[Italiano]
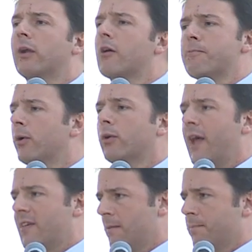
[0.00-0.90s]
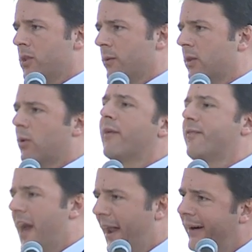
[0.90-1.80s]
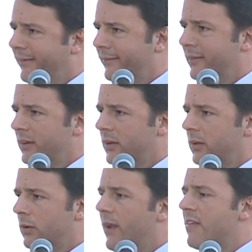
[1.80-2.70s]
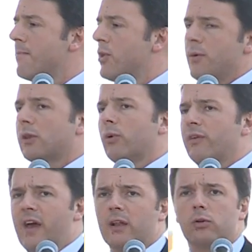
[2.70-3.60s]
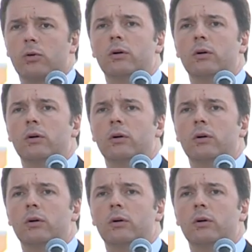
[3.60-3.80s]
L'Expo non è semplicemente una fiera, non è semplicemente un evento,